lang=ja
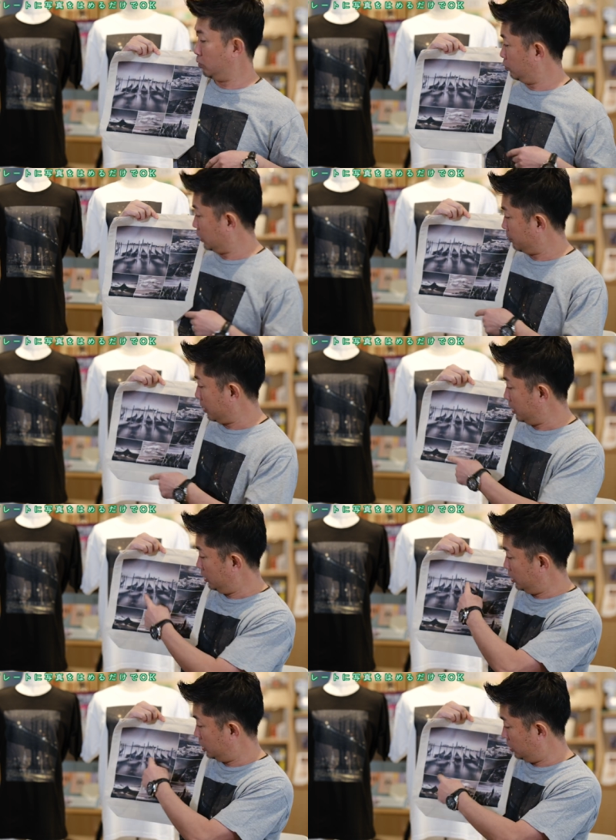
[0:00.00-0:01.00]
この何枚
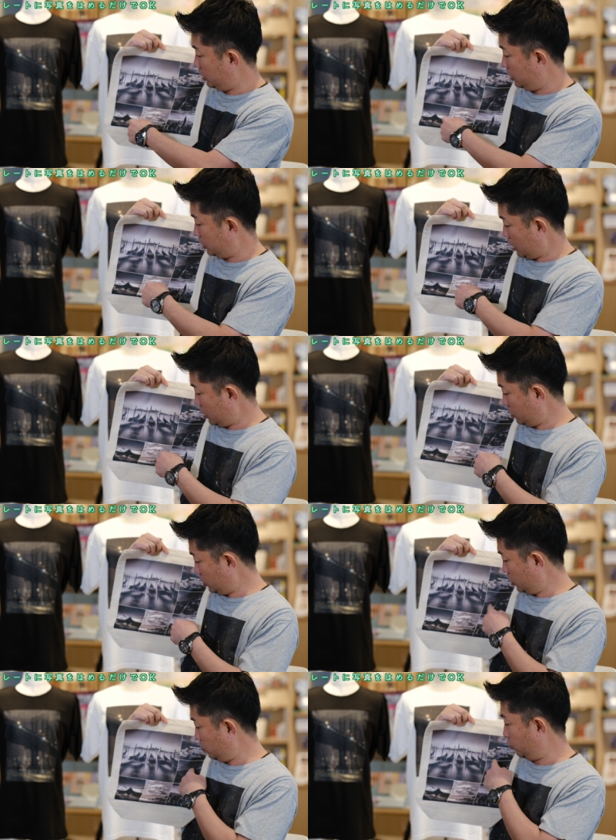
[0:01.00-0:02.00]

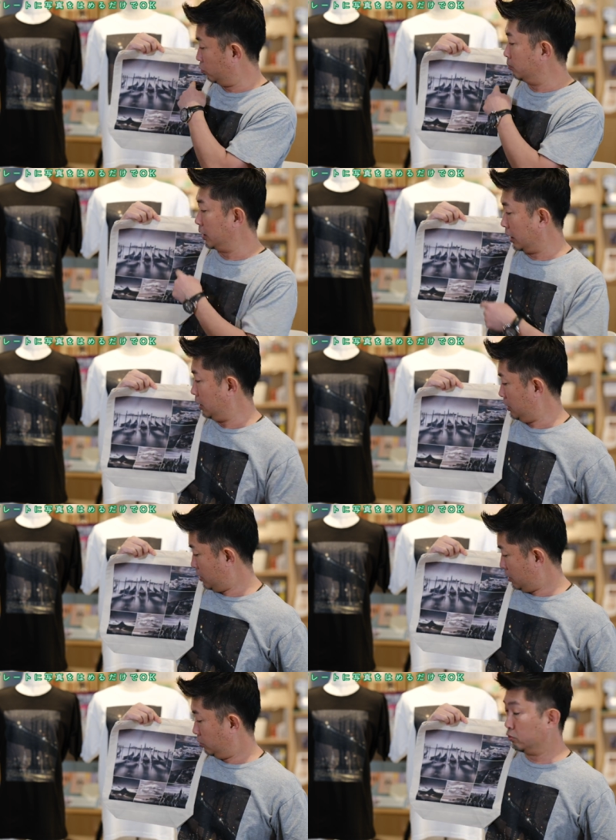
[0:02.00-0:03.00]
?12345 枚か
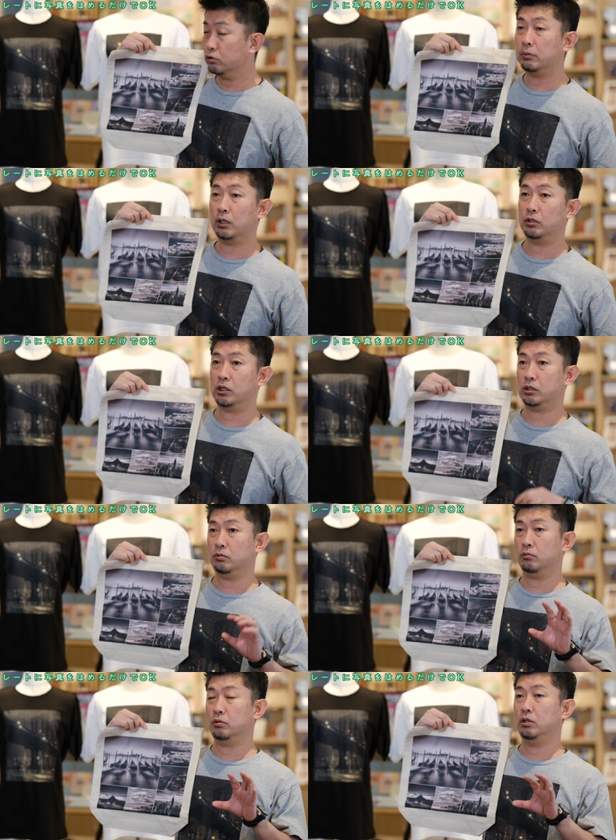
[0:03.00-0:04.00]
6枚の写
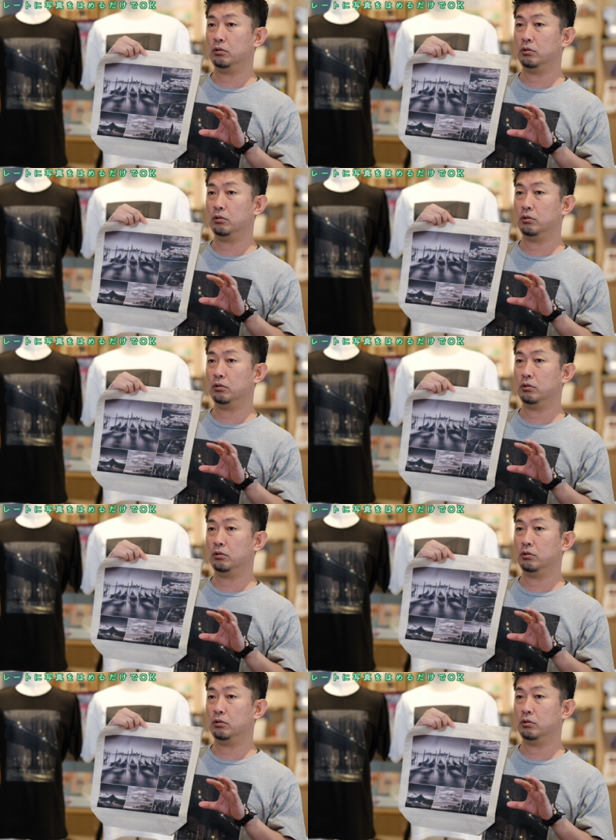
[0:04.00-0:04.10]
真を入れ